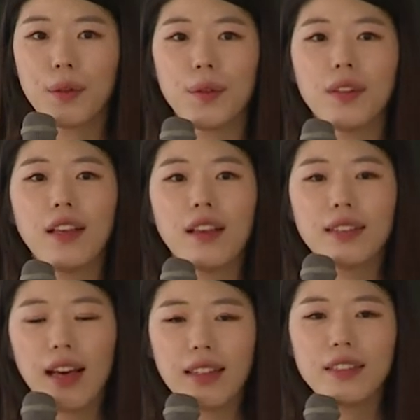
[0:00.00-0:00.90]
이런
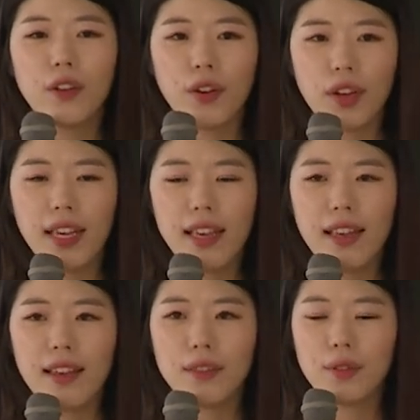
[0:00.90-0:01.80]
다른
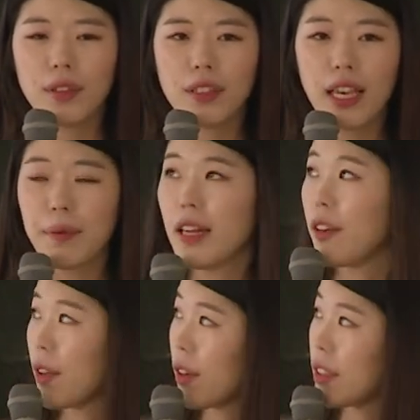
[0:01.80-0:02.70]
영역의 개발
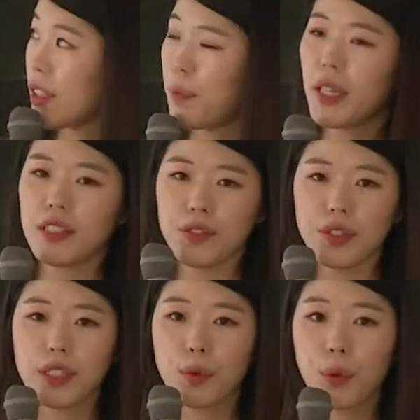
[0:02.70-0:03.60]
영역들을 접하실
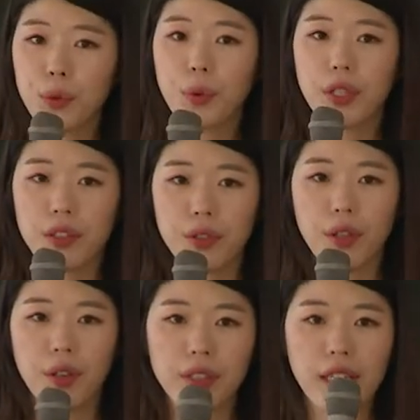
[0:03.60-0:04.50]
수 있는 공통 기술
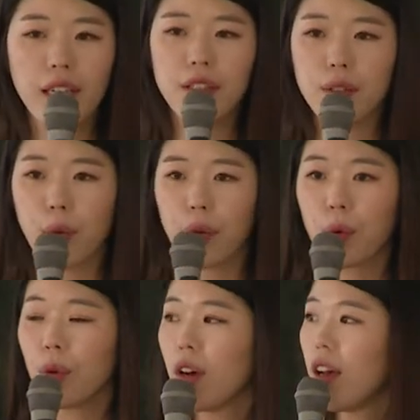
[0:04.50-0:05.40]
영역 체계들도
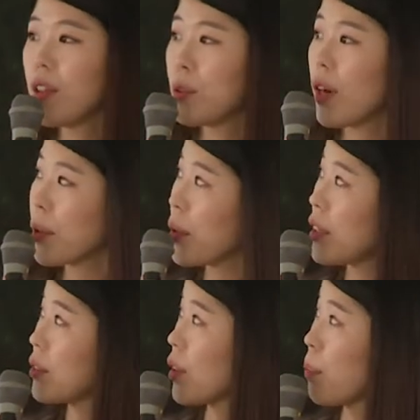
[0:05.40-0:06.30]
있고 또
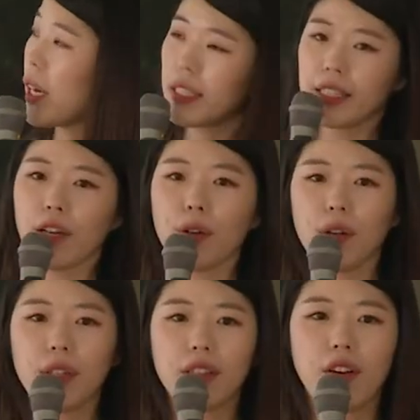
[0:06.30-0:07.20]
학교에선 접하시기
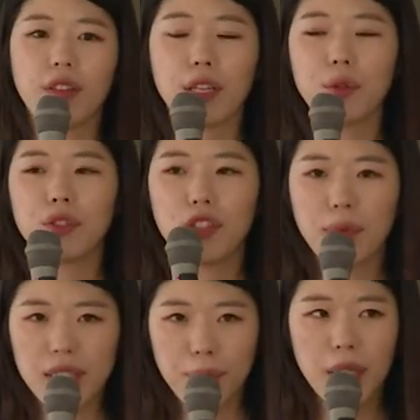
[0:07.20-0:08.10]
어려웠던
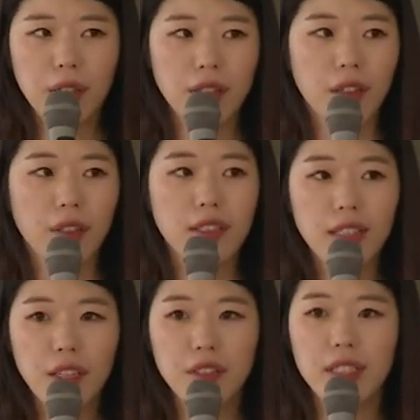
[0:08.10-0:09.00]
이론으로만 접하셨던
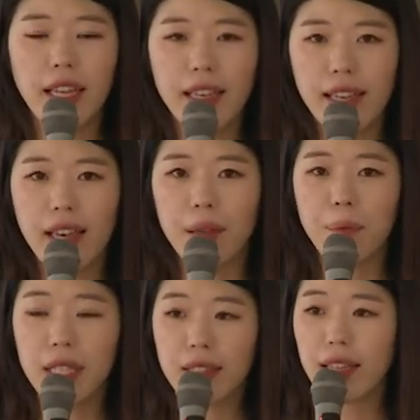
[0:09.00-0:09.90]
클라우드나
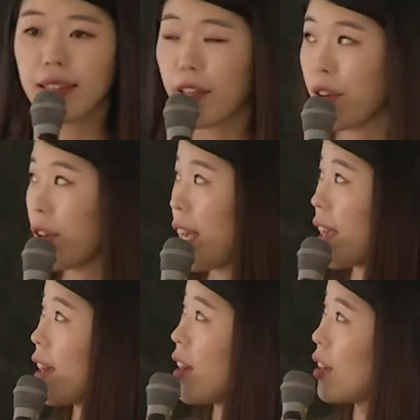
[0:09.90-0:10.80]
AI, 빅데이터
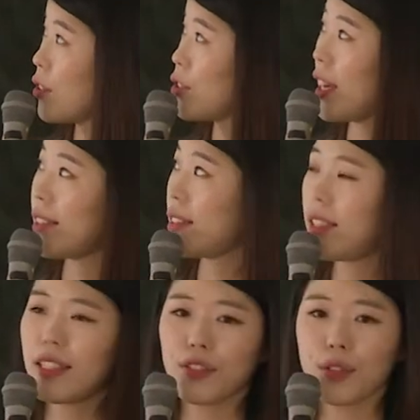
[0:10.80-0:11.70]
영역에 뉴
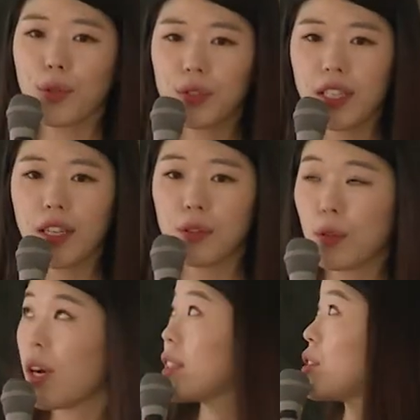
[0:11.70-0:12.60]
ICT 기술 교육
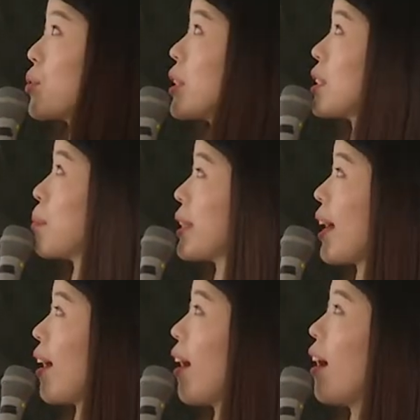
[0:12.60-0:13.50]
체계들도 갖추고 있습니다.